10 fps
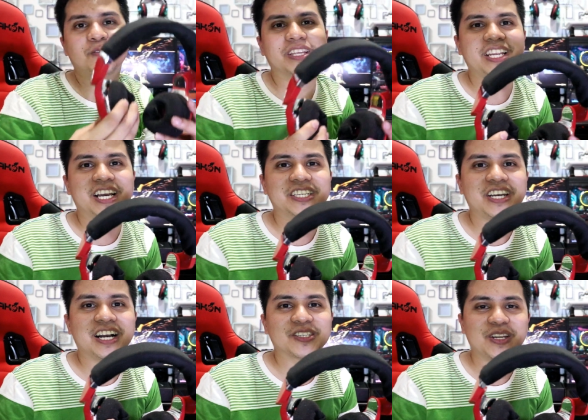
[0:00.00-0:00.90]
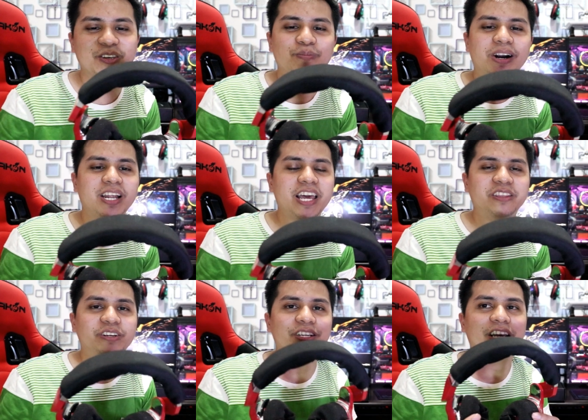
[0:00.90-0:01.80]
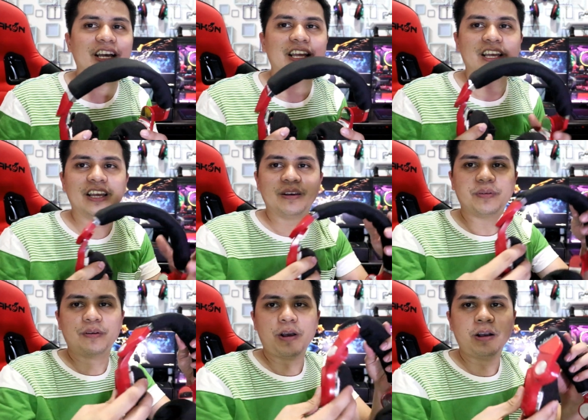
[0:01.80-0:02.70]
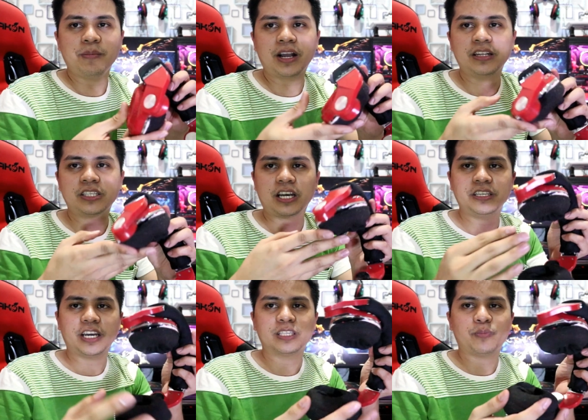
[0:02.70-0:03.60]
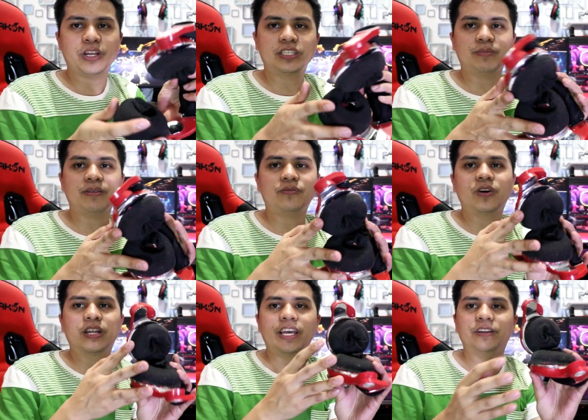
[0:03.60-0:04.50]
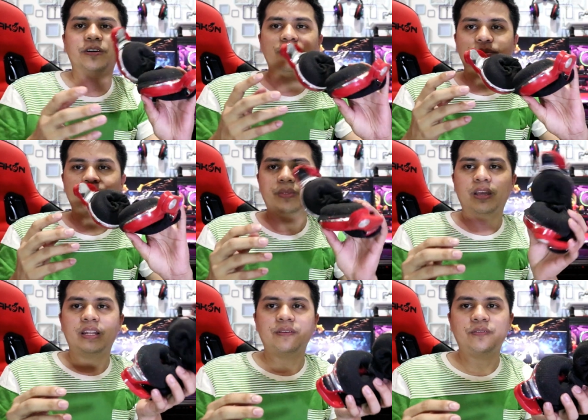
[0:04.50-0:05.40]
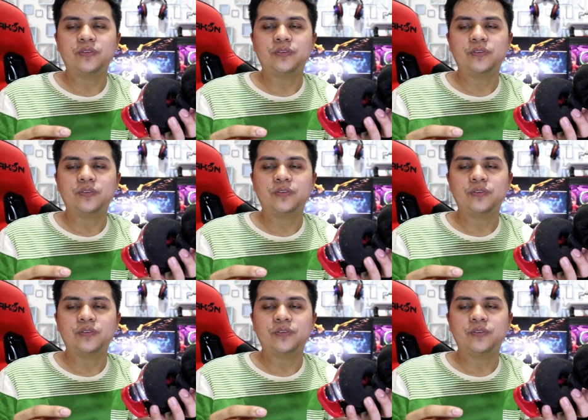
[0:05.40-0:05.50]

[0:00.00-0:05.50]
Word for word: ko na talaga siya actually yung mga leather niya. Ang maganda sa kanya guys, pwede siyang ma-fold. Ayan o. Oh.